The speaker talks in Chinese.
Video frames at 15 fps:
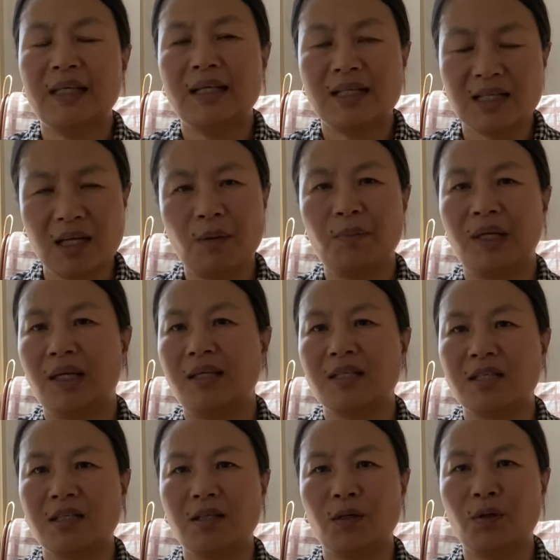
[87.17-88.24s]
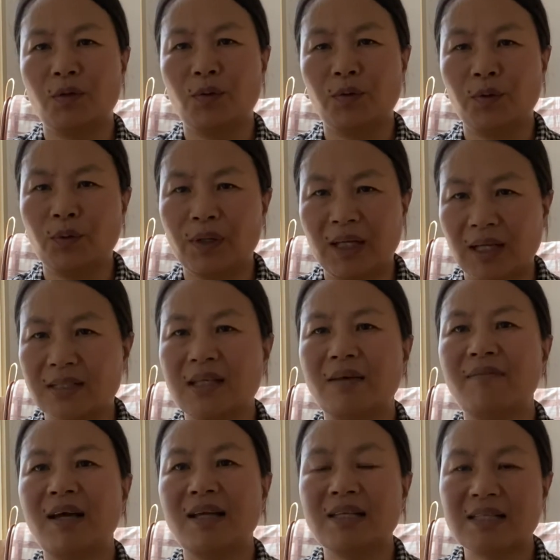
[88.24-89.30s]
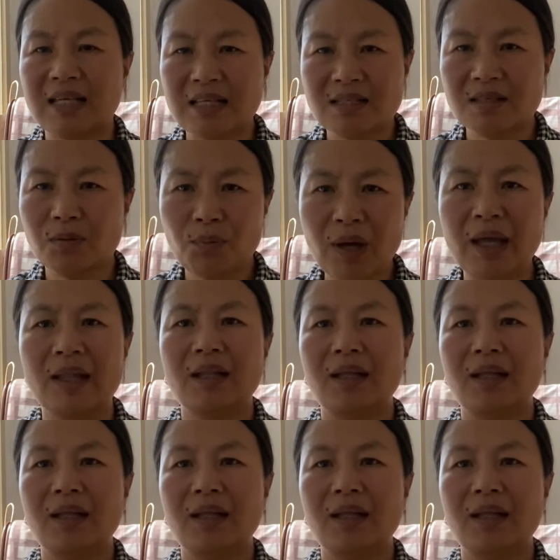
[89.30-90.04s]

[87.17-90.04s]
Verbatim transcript: 上面只有两三万、三四万。